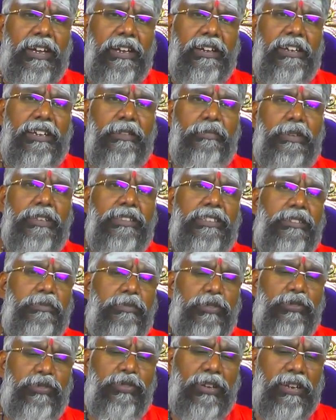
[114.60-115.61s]
கண்டிப்பாக
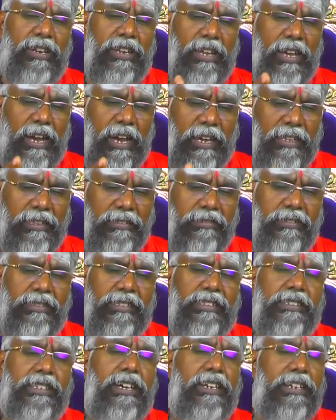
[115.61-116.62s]
திரும்பவும் சொல்கிறேன் அது
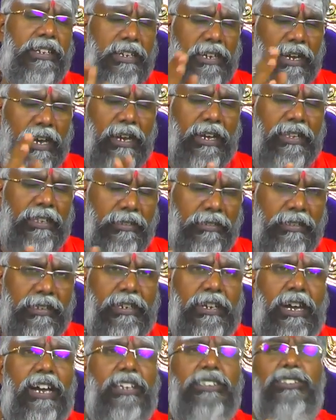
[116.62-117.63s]
வந்து சர்க்கா அதாவது
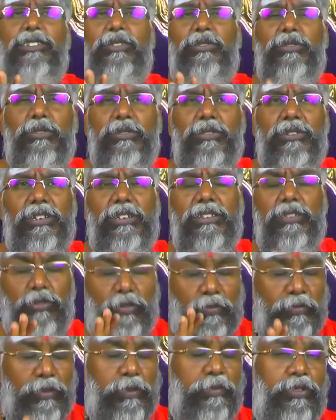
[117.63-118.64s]
காஞ்சிருக்கணுங்கிறது
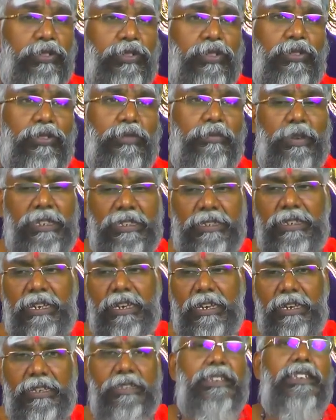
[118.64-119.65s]
ரொம்ப முக்கியம் பச்சை
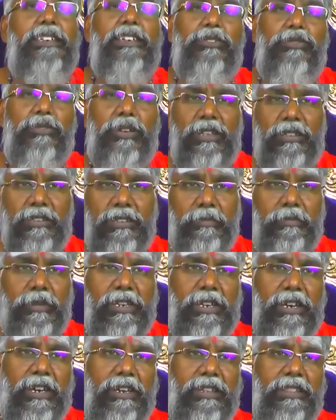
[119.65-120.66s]
அலையில் செய்யக்கூடாது இந்த
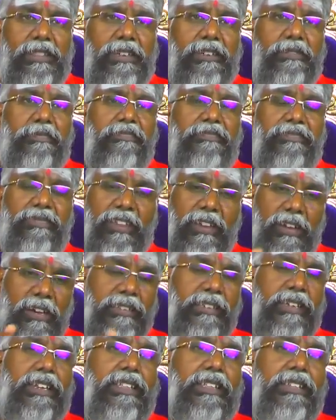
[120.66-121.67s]
பரிகாரத்தை
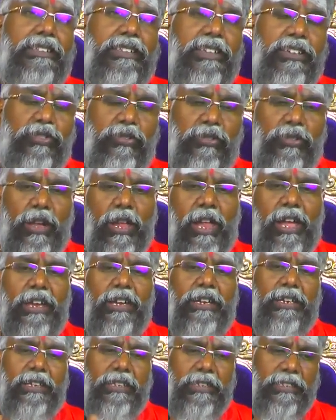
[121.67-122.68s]
காஞ்சால தான் செய்யணும்
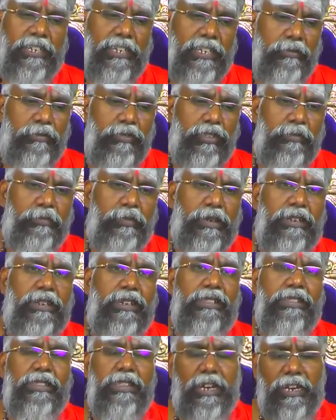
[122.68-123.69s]
இதை செய்யும் போது
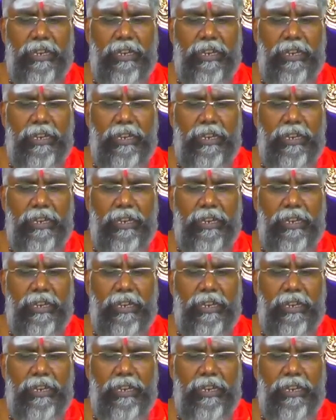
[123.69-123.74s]
பெண்கள்